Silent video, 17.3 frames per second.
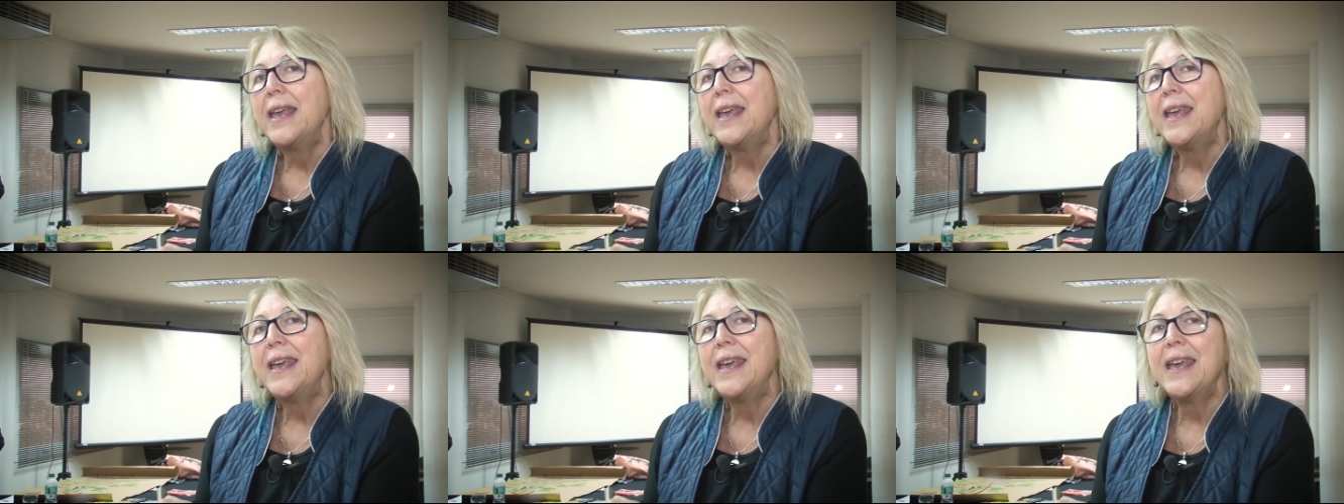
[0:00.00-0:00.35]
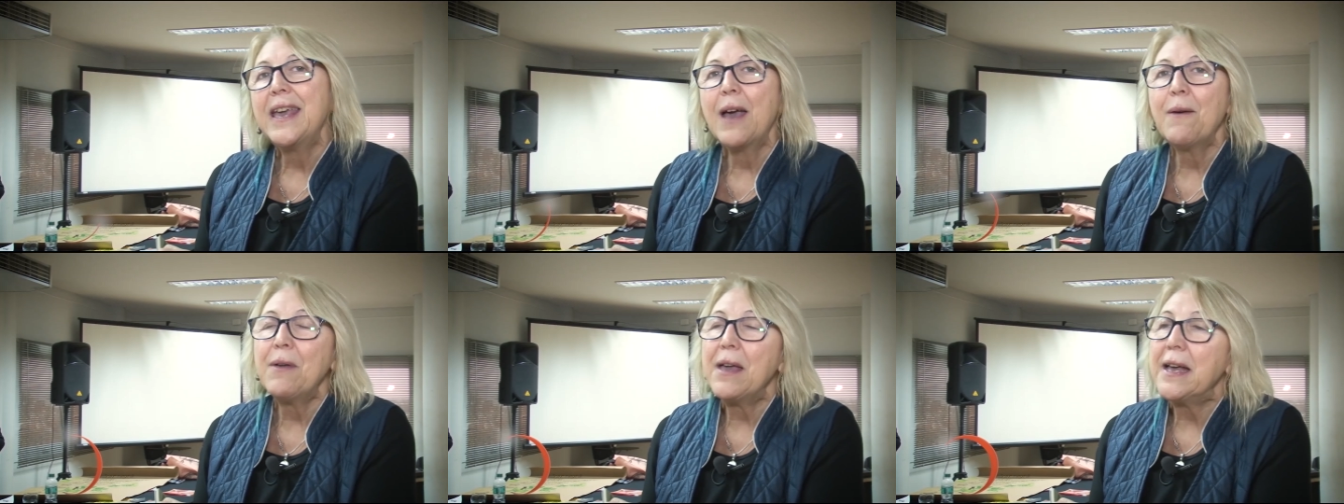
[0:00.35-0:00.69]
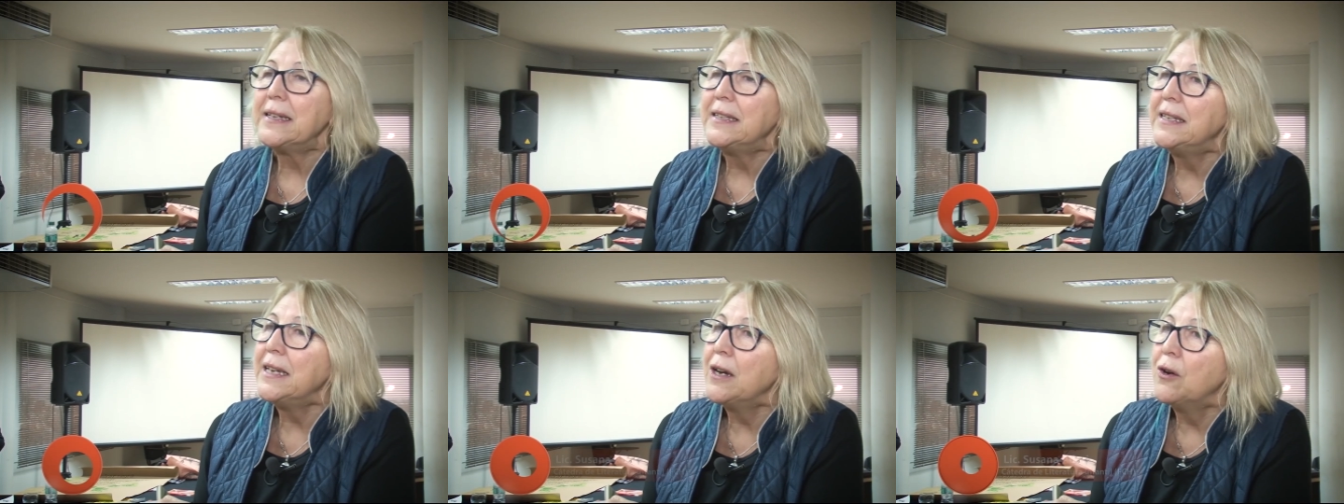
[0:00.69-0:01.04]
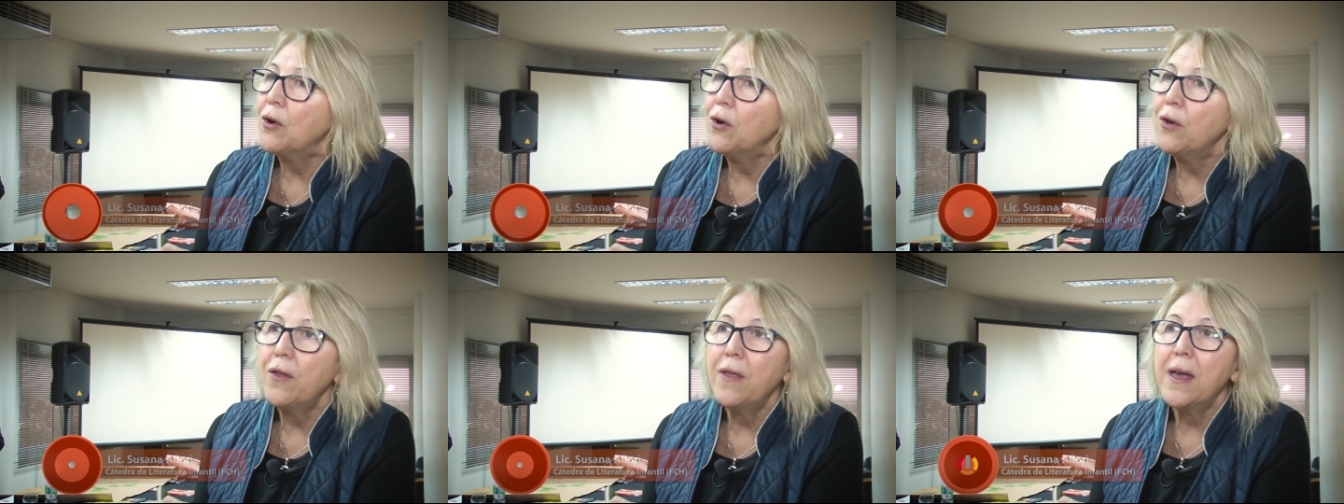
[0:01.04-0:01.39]
Y había
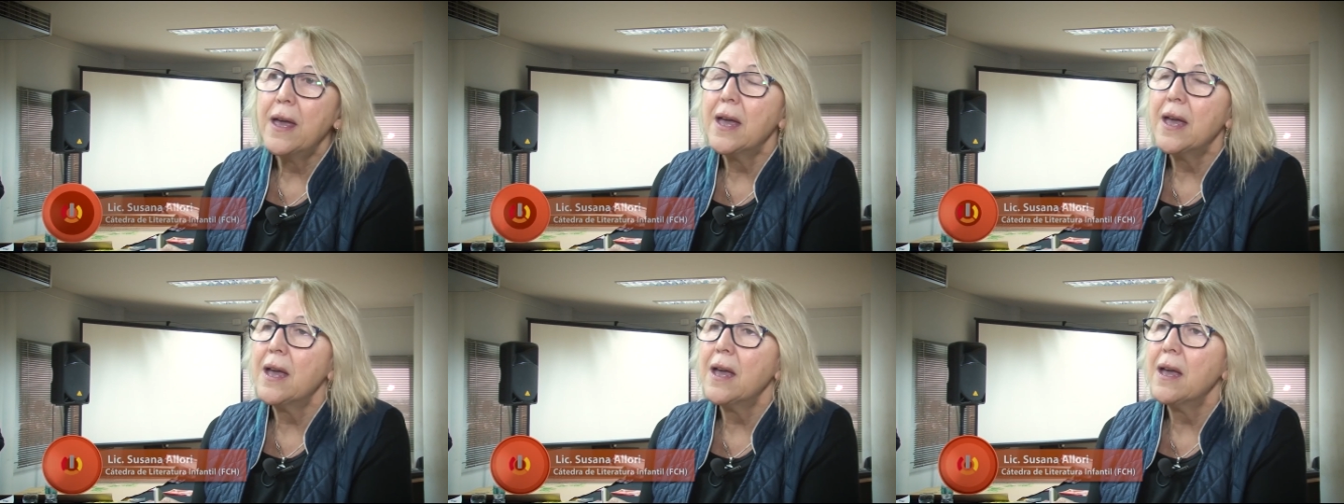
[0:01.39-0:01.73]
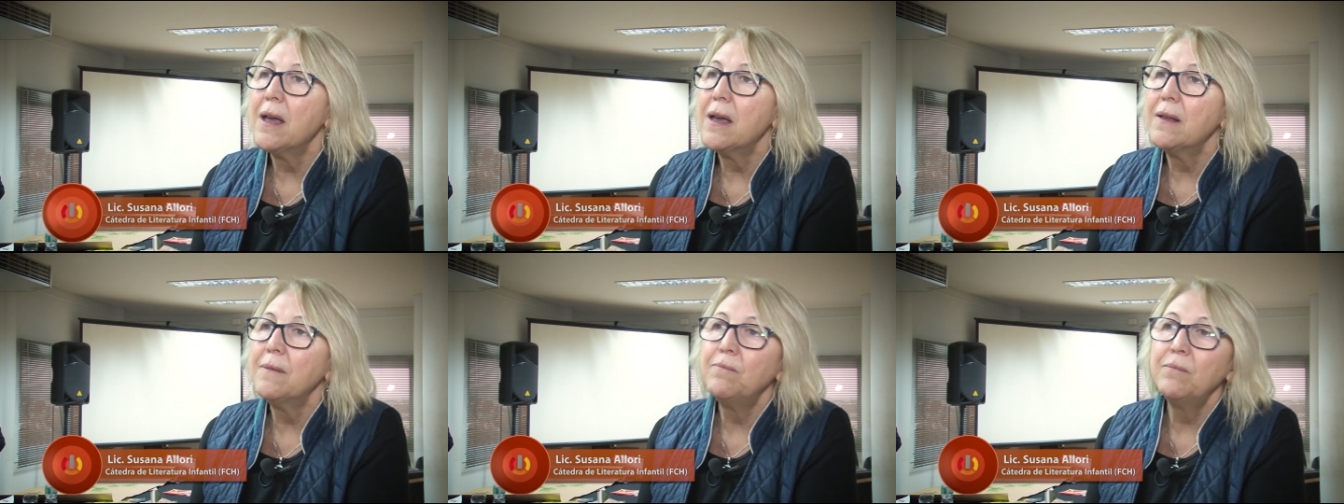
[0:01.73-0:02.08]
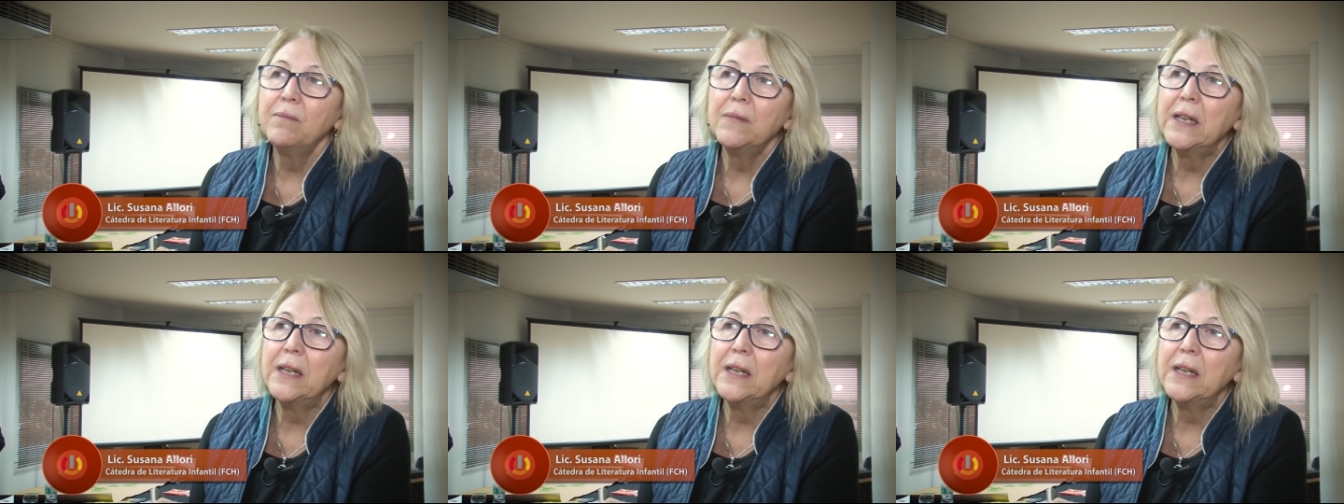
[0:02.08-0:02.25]
chicos de